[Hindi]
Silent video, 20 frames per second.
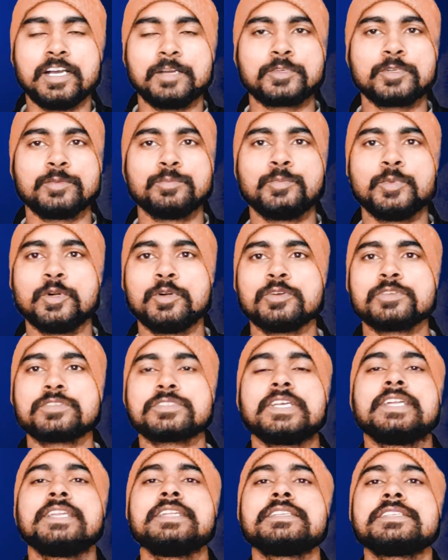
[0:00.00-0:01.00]
आपको बहुत
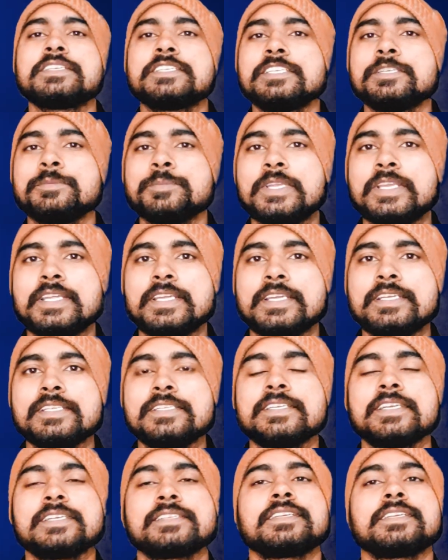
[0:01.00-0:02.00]
सारी चीज़ें मिलेंगी
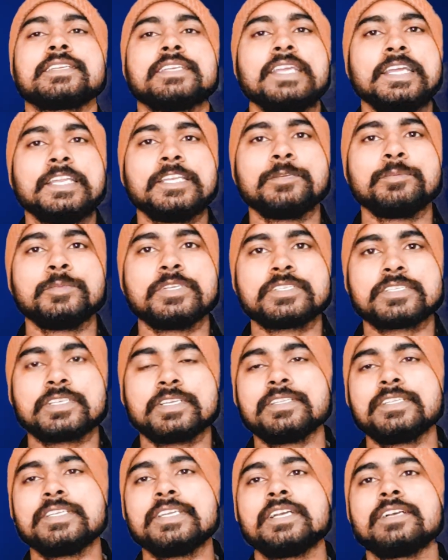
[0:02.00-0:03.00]
जैसे कि
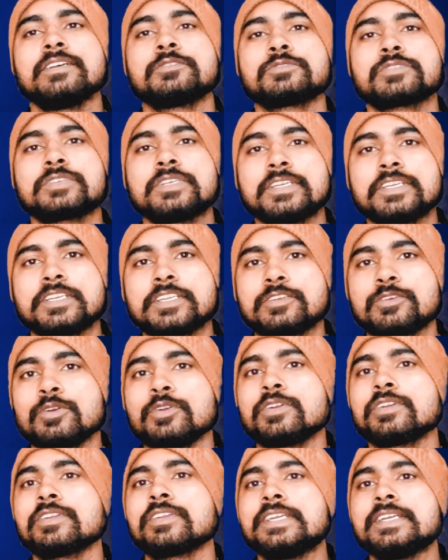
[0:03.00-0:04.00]
एनिमेशन या उसका
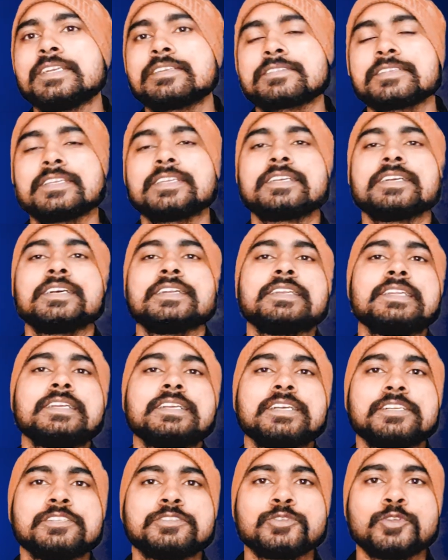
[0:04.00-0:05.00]
रिकॉर्ड रिहर्सल
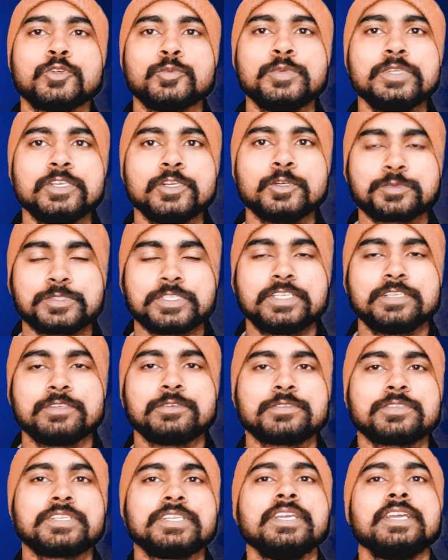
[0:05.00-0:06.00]
करने का जो भी ऑप्शन
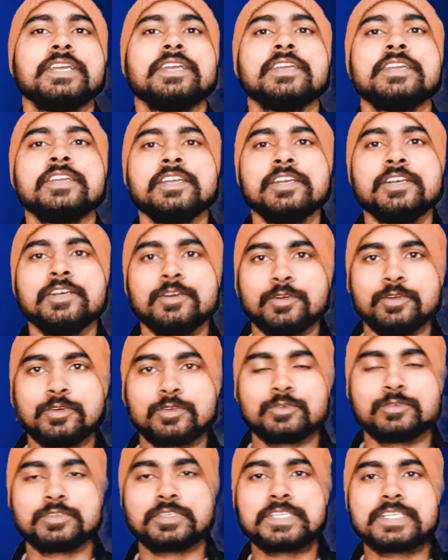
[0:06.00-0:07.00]
होते हैं
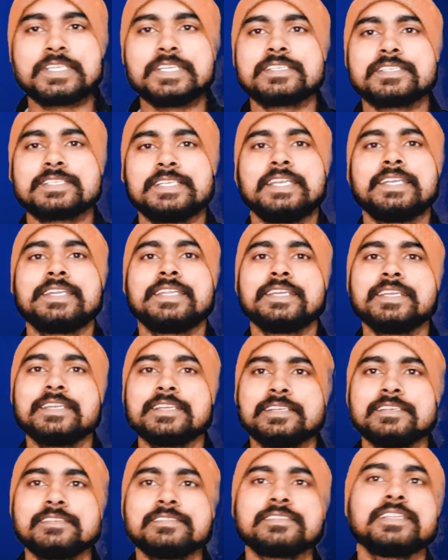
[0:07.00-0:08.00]
और उनकी सेटिंग
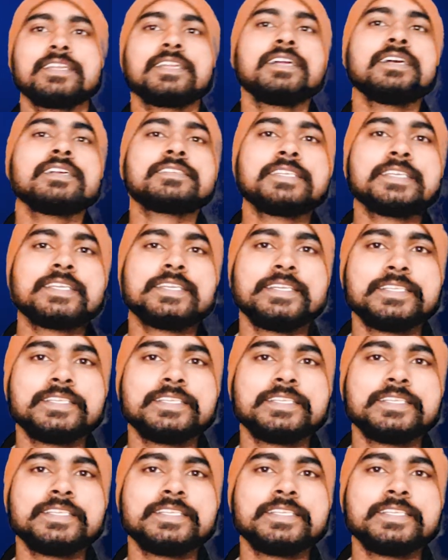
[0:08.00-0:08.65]
किस तरह से